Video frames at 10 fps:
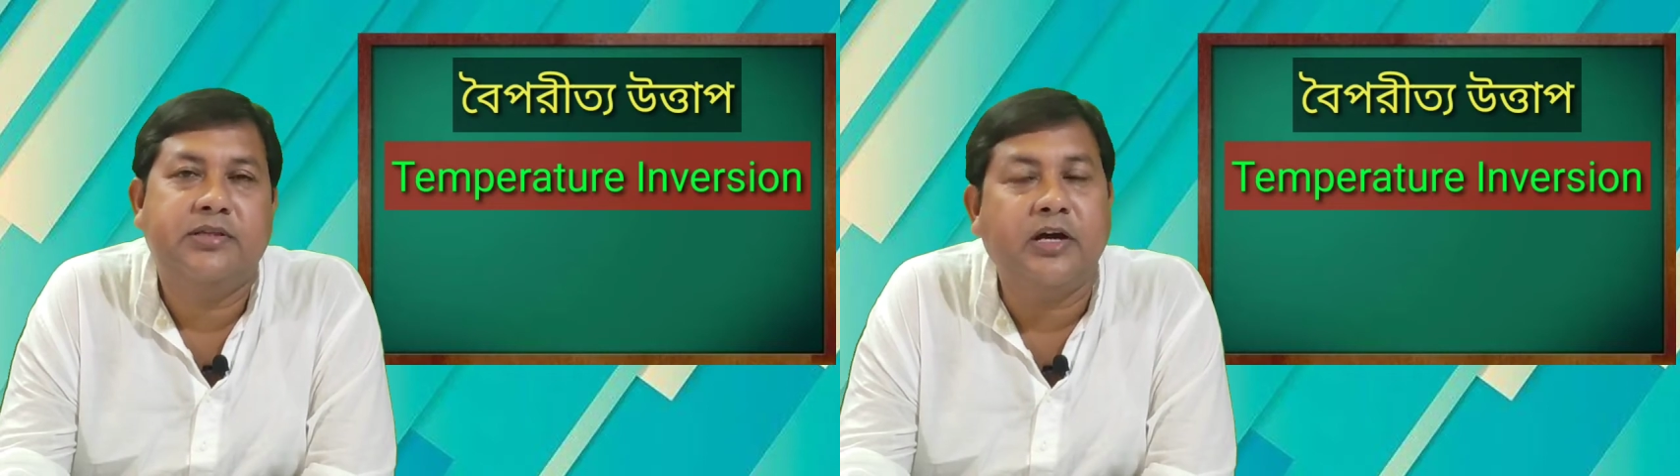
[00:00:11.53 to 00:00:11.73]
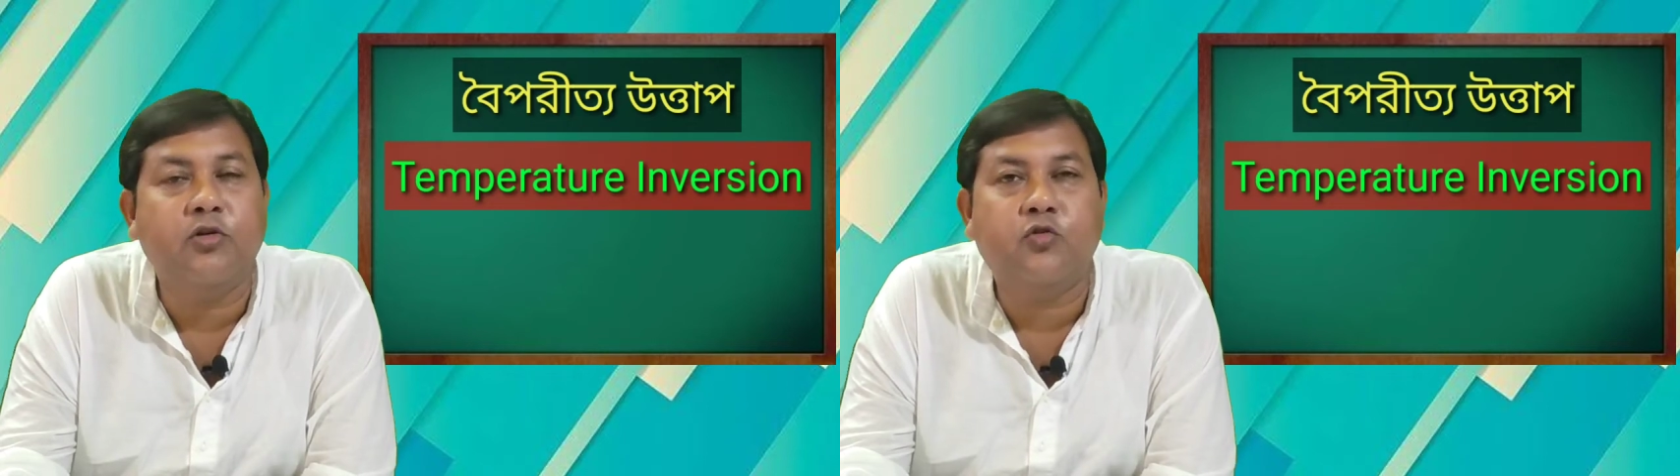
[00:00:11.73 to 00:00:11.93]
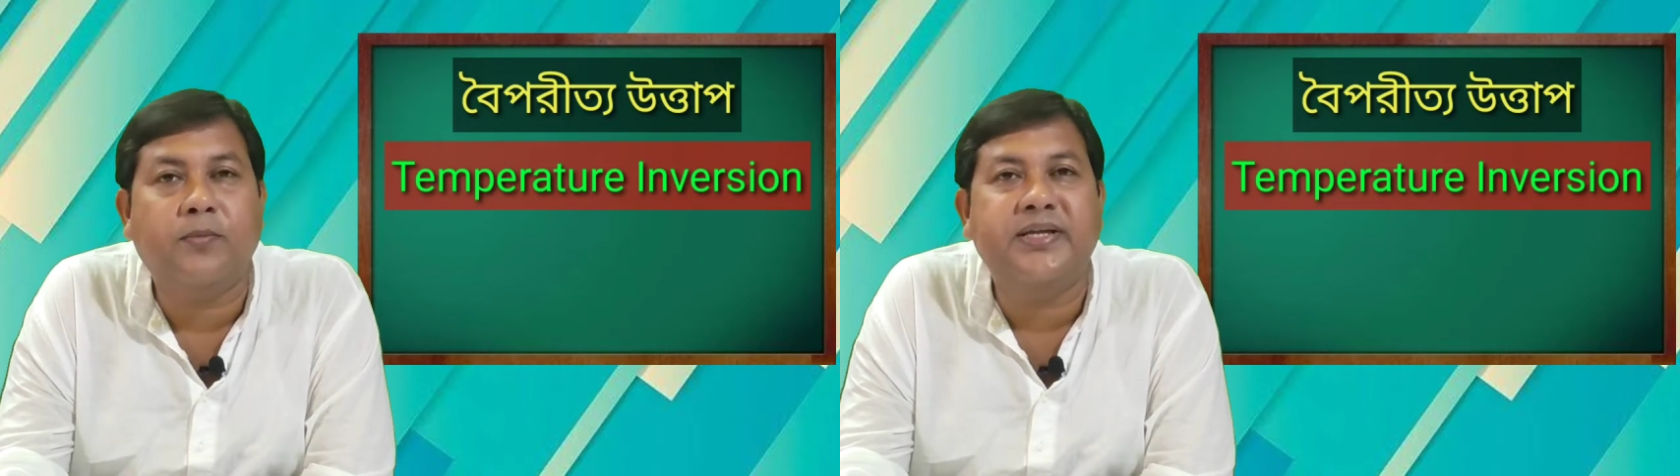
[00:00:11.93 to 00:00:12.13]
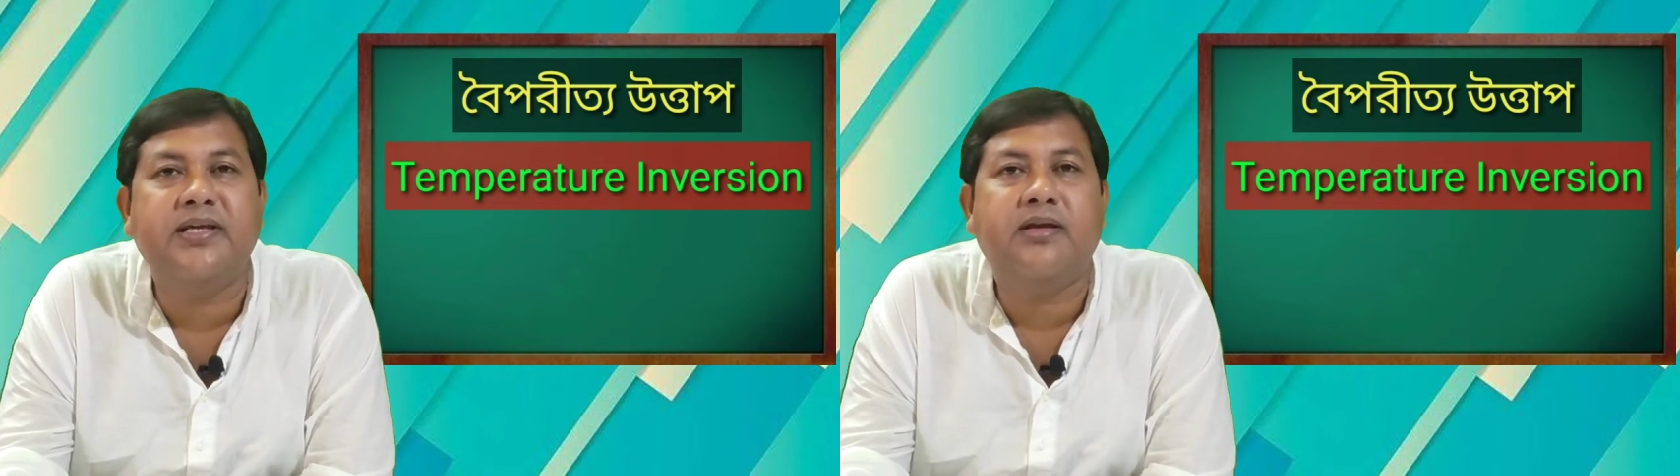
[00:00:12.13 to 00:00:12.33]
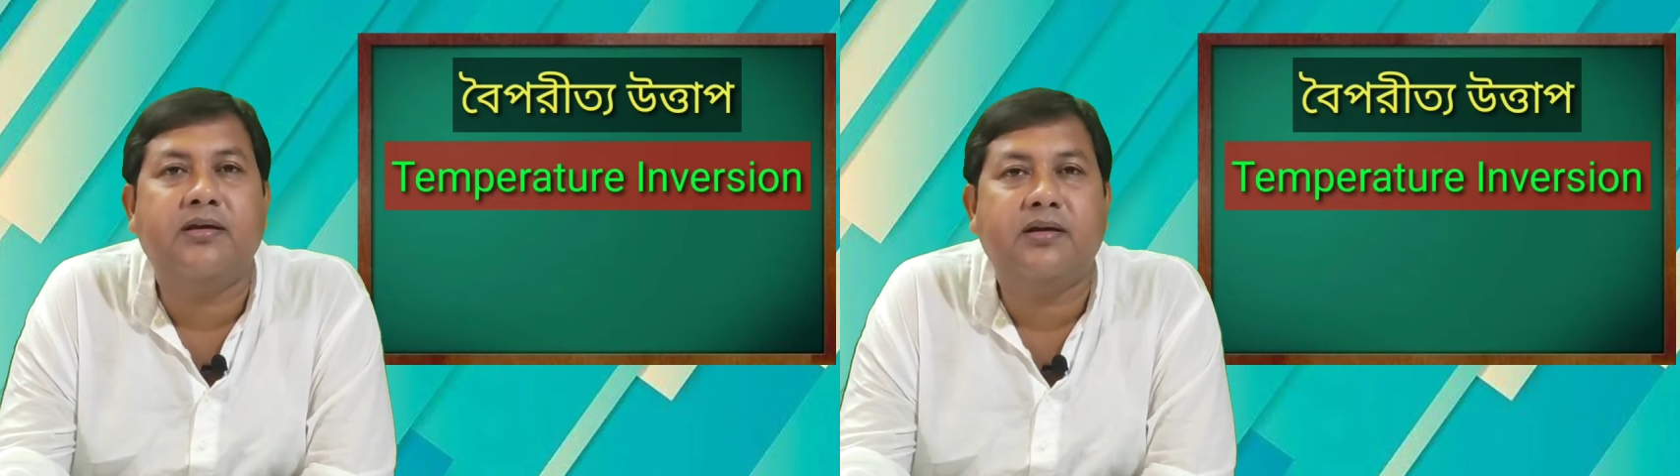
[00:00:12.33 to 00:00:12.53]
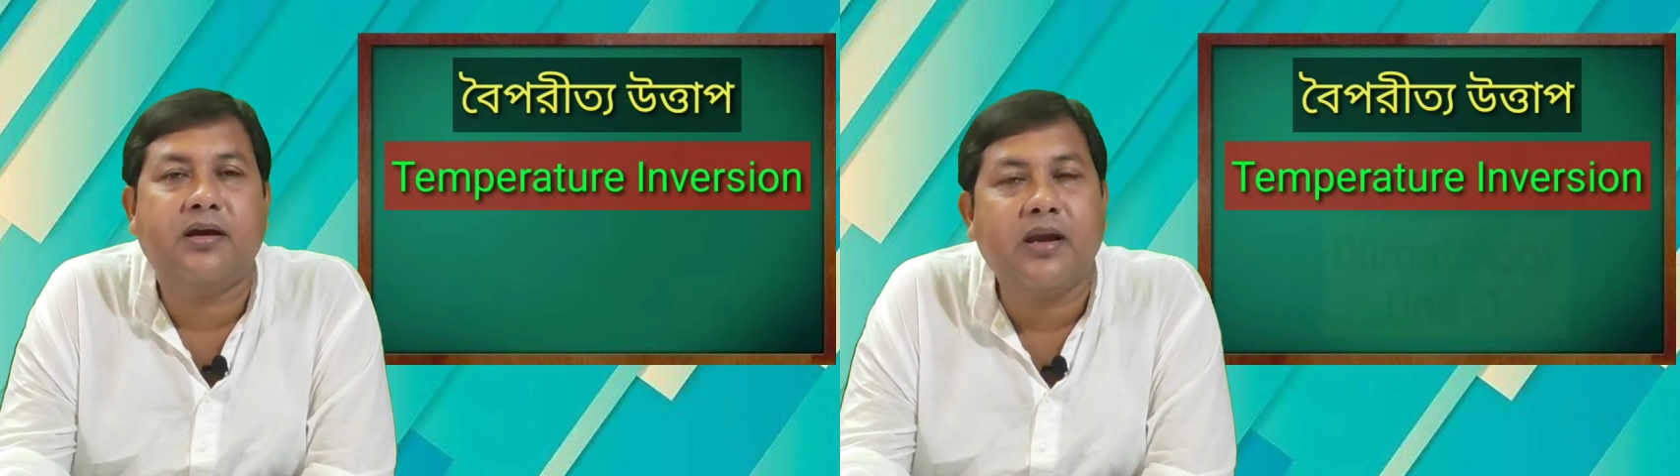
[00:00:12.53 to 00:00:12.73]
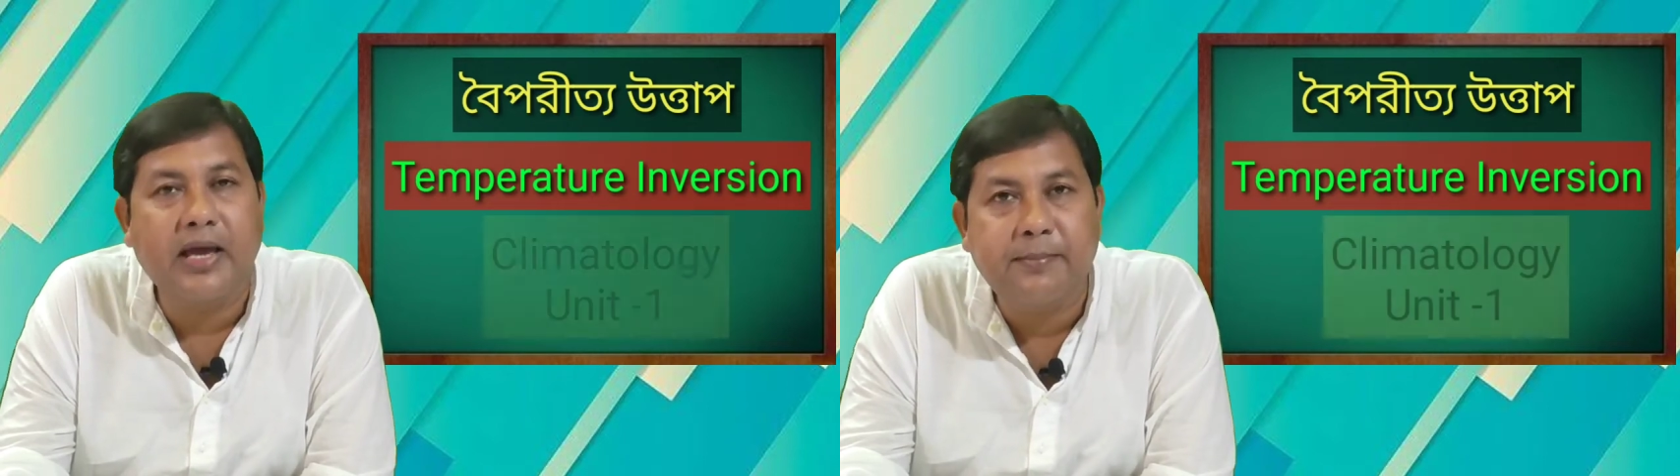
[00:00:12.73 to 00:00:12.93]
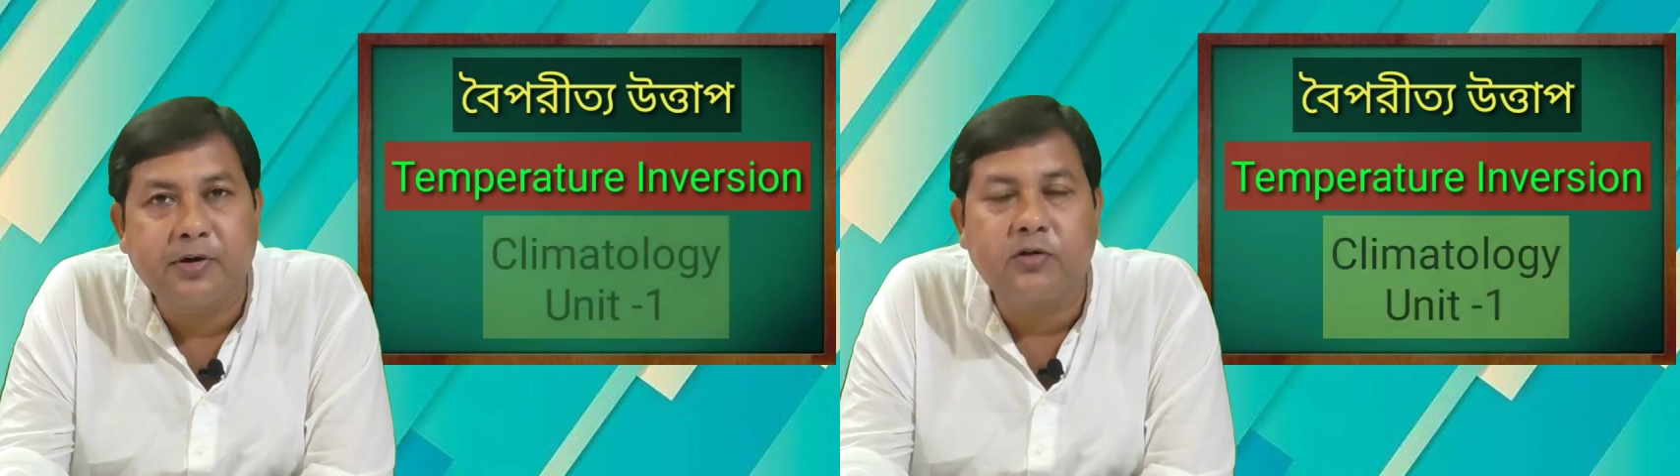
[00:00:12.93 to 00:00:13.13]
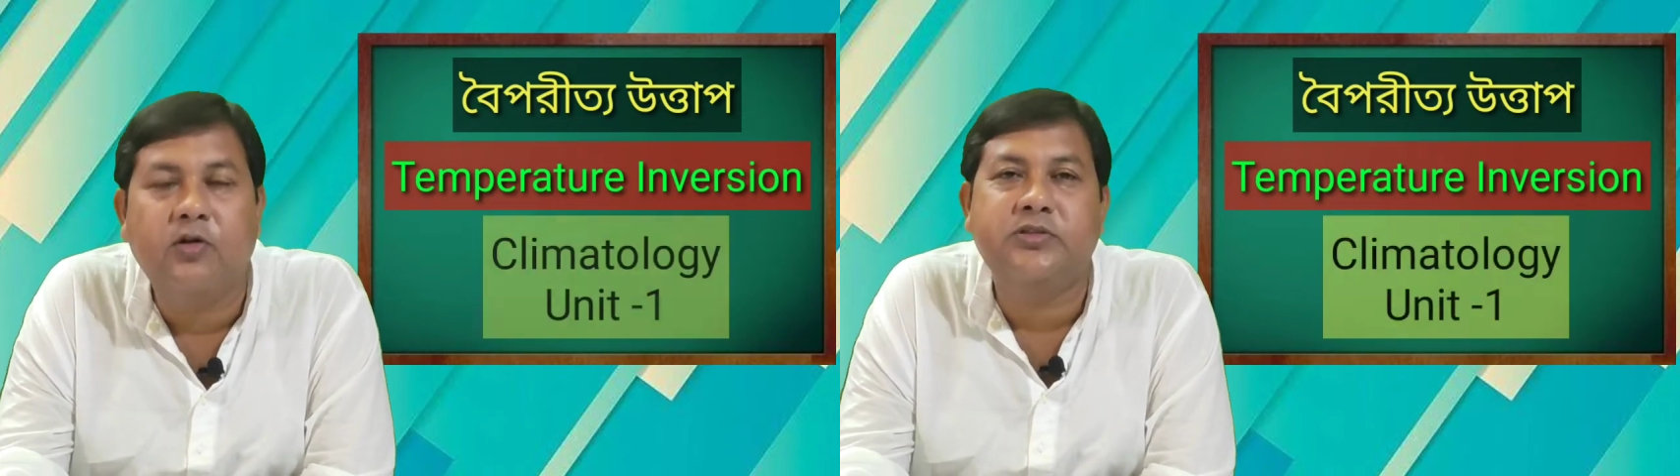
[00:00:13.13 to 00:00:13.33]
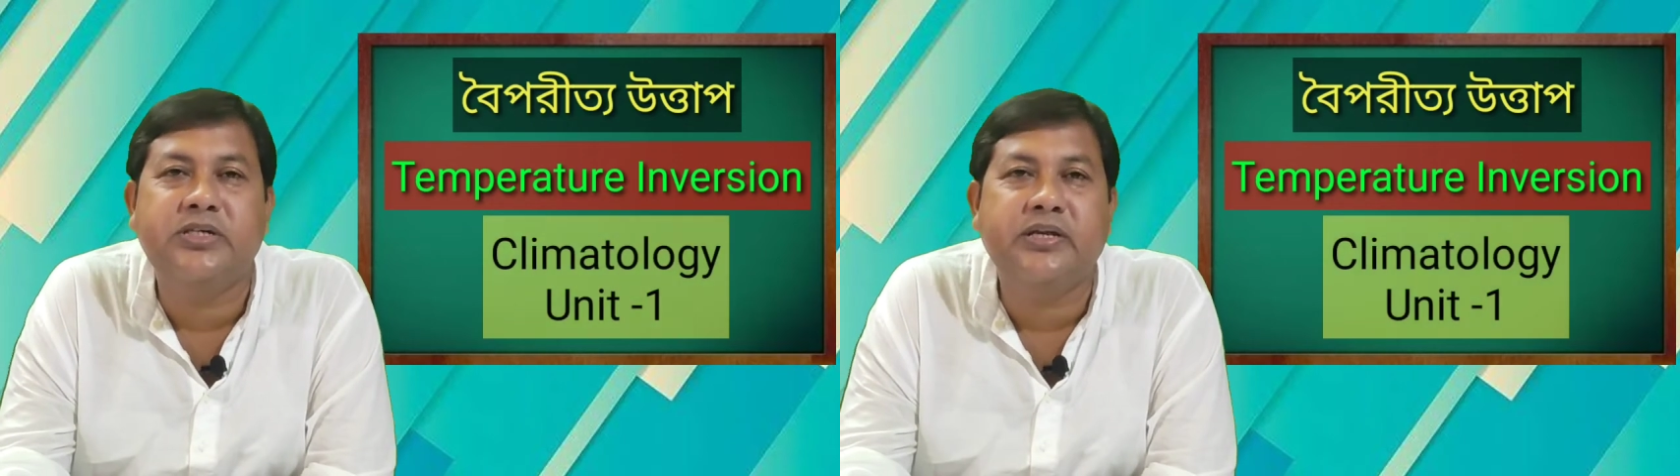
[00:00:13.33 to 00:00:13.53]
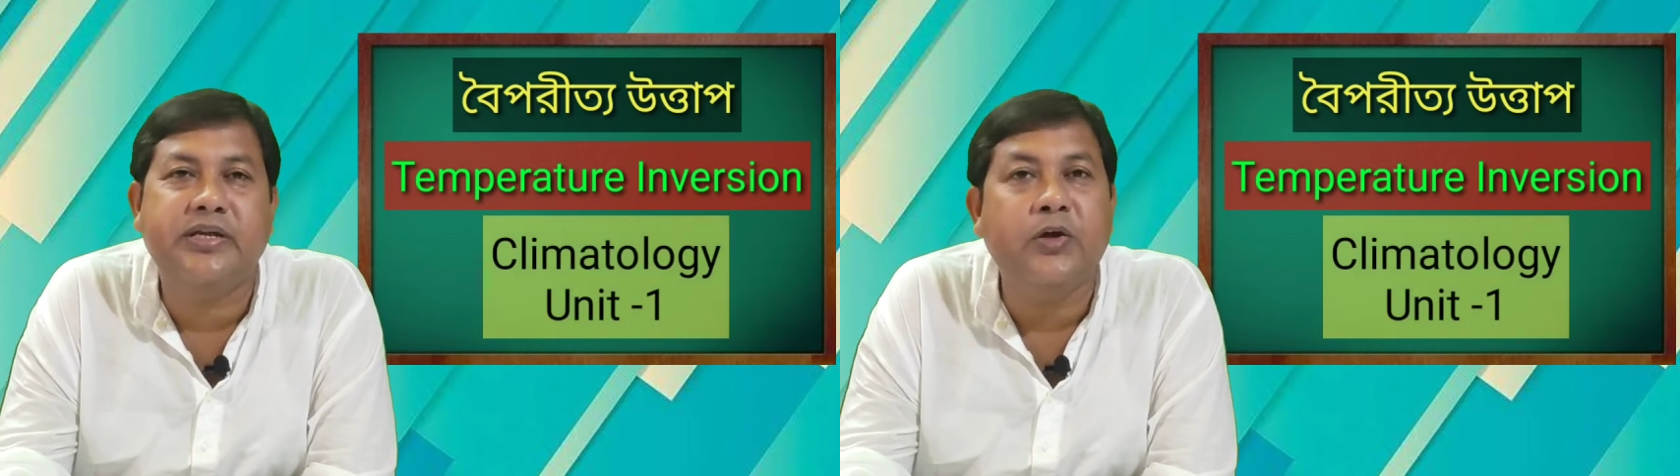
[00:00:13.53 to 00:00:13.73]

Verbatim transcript: দেখো তোমাদের ক্লাইমেটোলজির